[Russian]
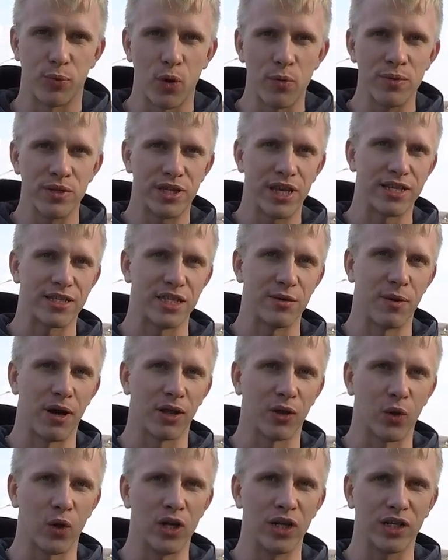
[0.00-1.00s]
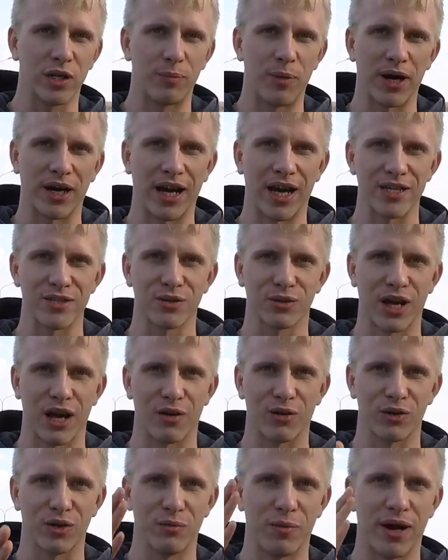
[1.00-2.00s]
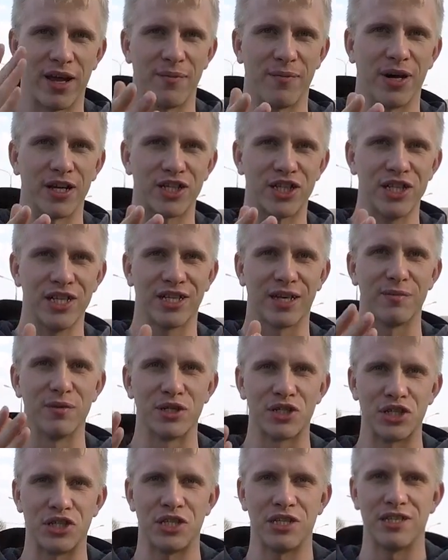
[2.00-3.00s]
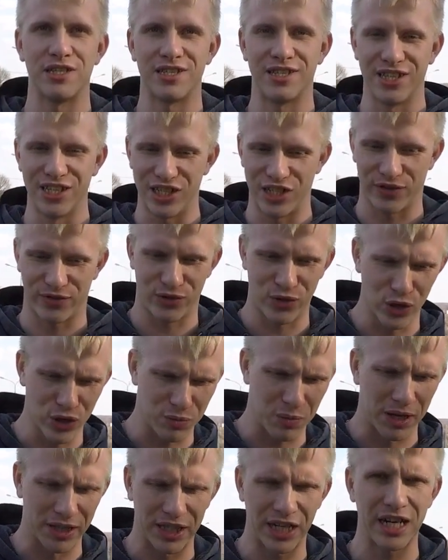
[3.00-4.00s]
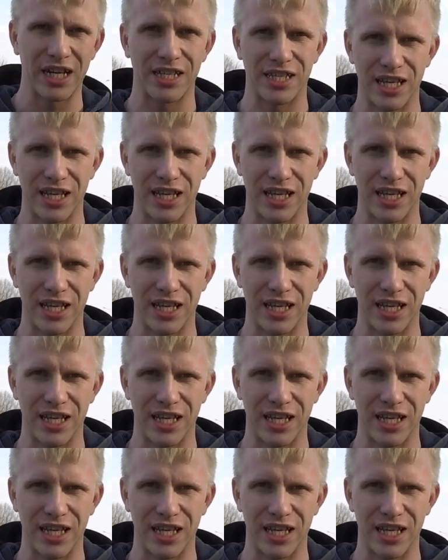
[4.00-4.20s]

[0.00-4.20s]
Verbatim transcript: Помните, я снимал ролик и показывал, как вот на моей машине там на 60 тысячах все смотрели,